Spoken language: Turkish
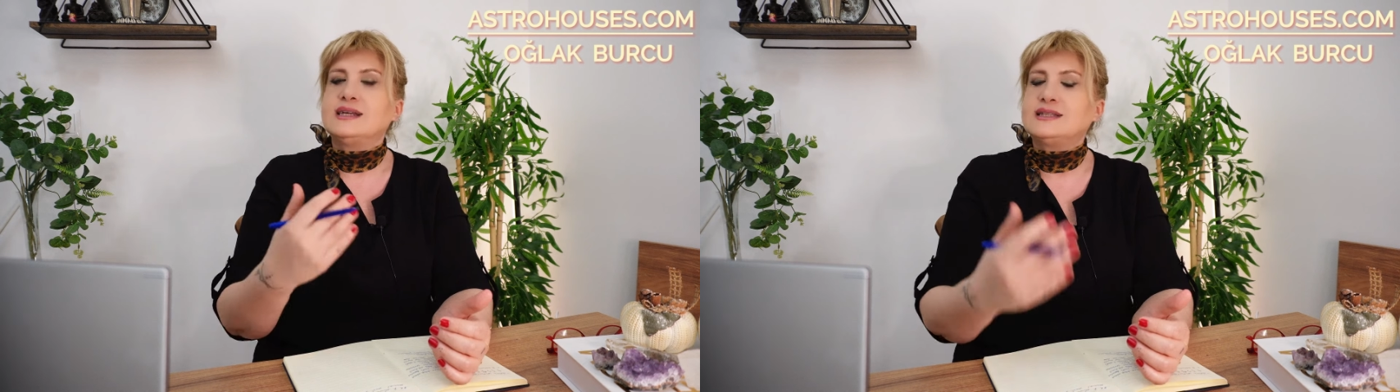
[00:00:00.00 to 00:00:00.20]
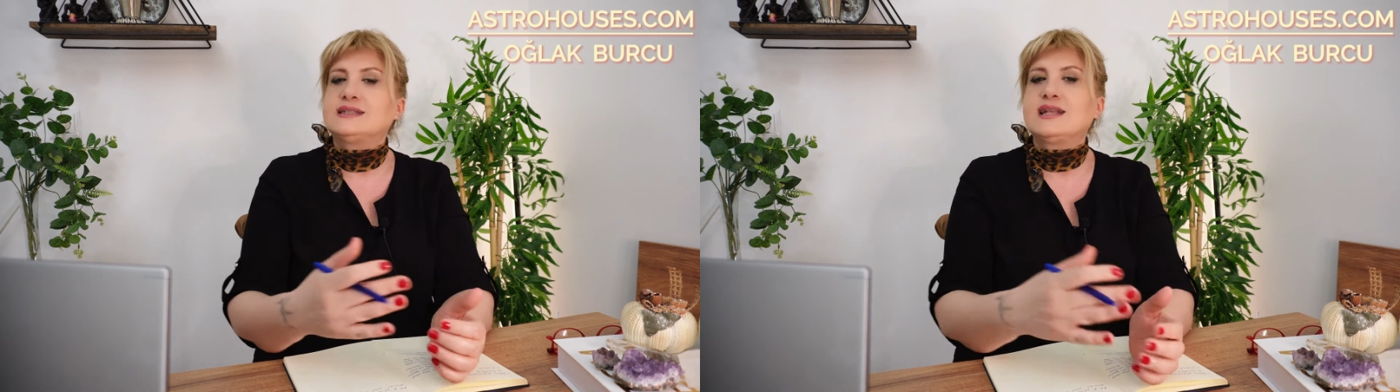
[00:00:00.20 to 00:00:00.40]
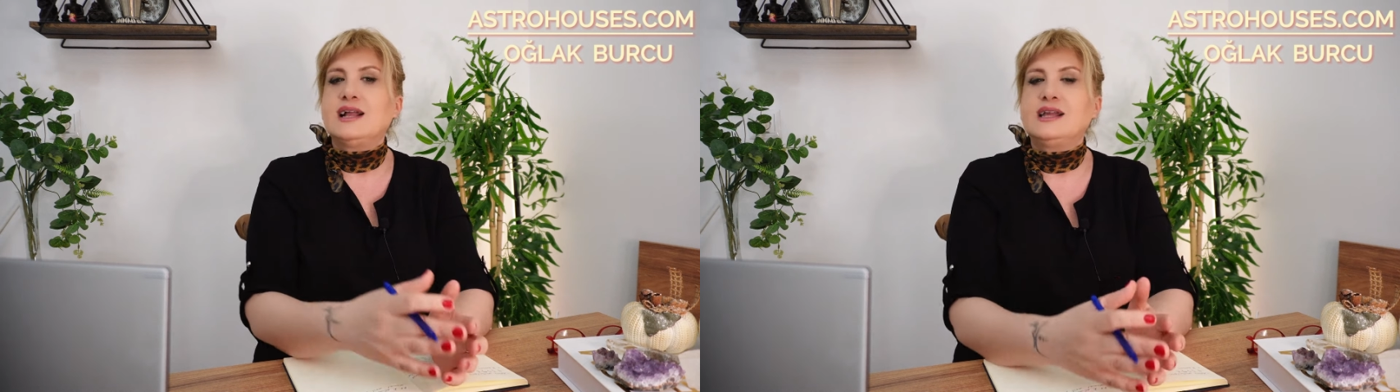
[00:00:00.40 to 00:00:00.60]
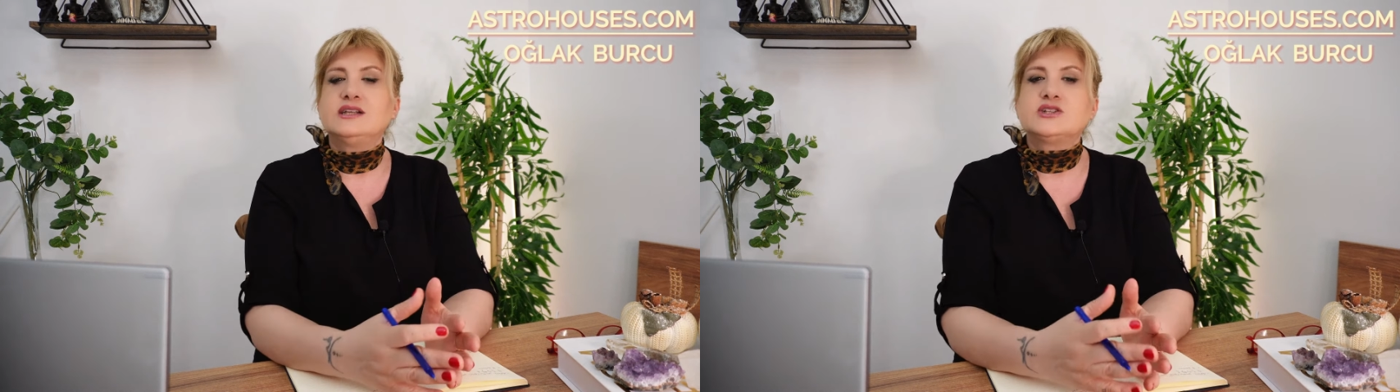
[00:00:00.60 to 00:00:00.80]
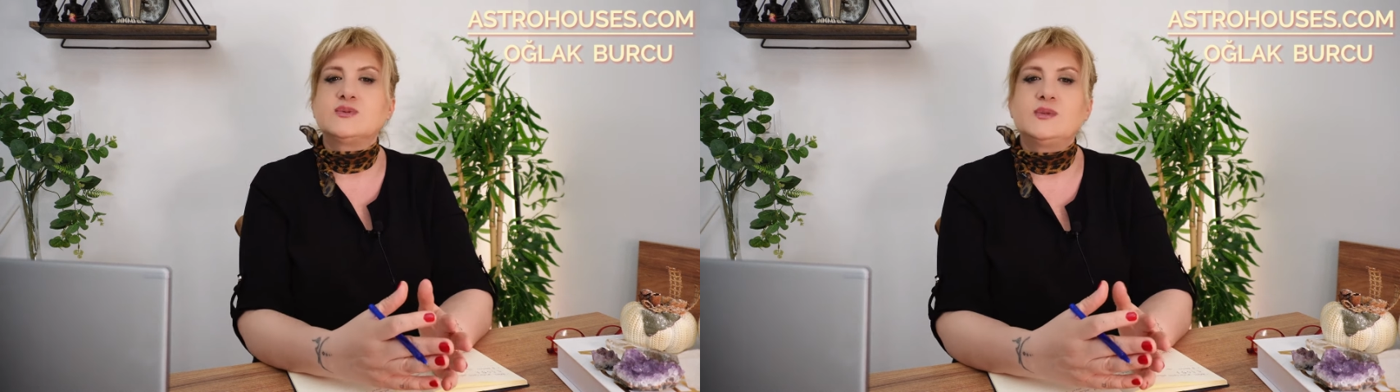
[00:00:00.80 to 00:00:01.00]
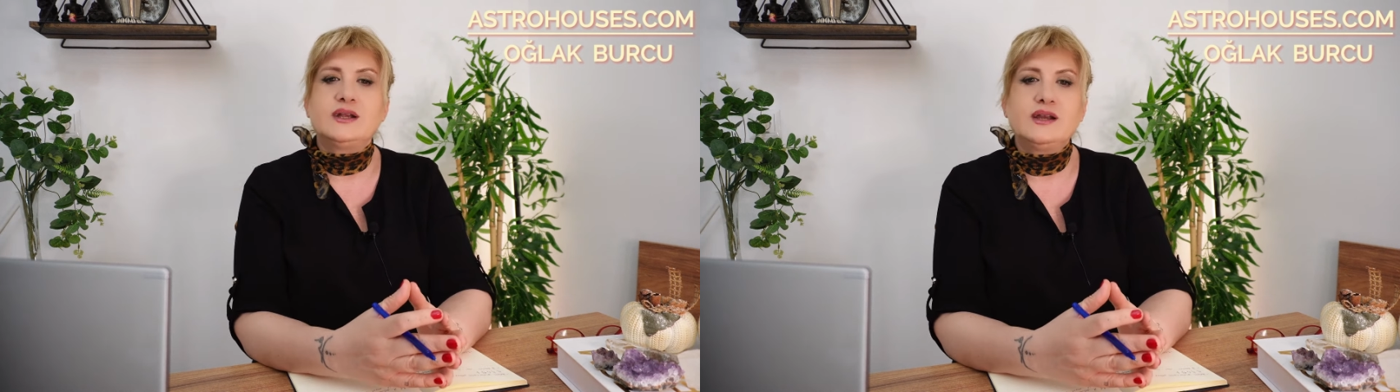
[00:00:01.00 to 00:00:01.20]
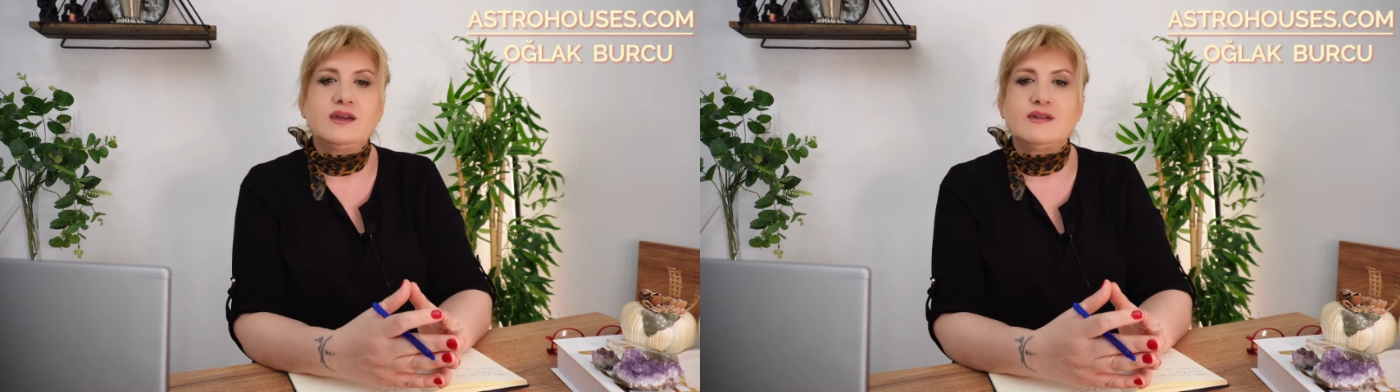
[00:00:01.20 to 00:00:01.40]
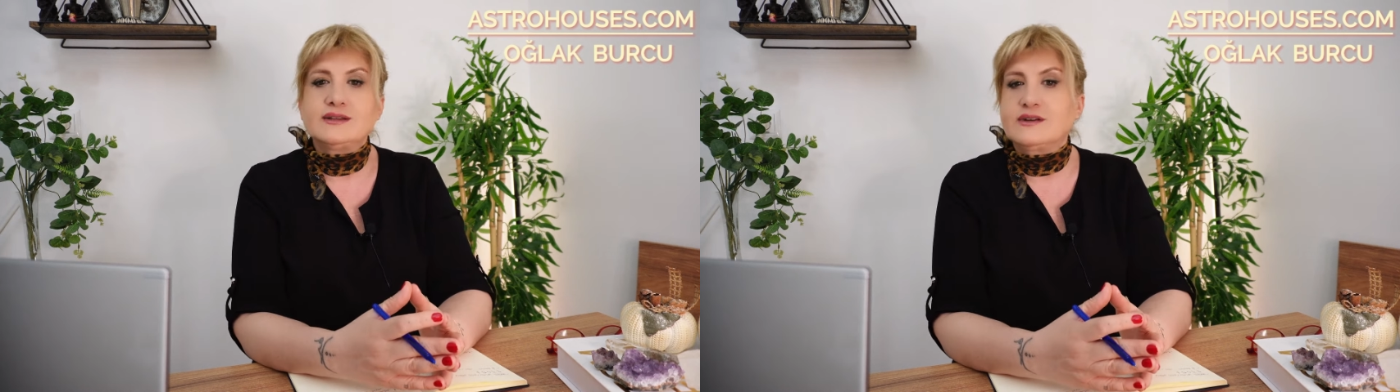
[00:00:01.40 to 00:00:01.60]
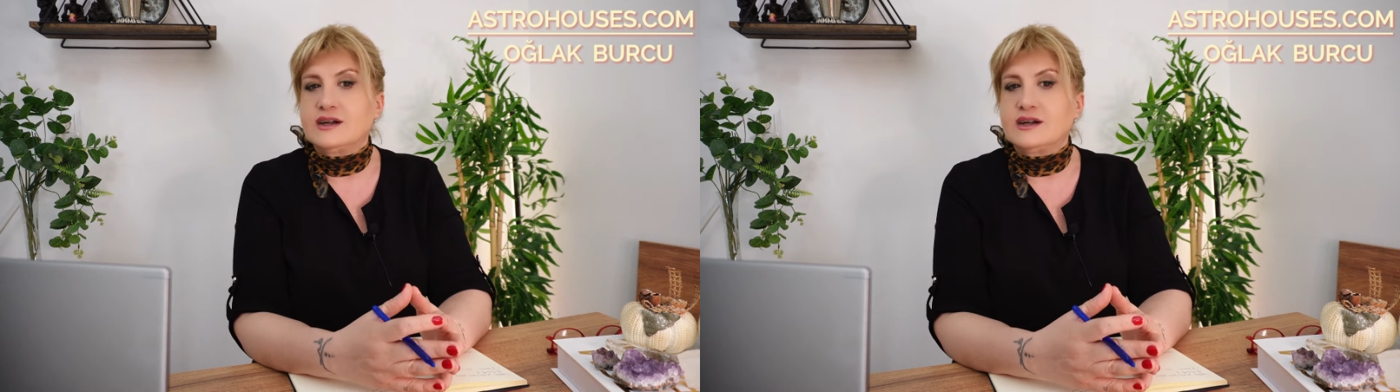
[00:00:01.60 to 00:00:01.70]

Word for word: kişisel gelişimlerine evet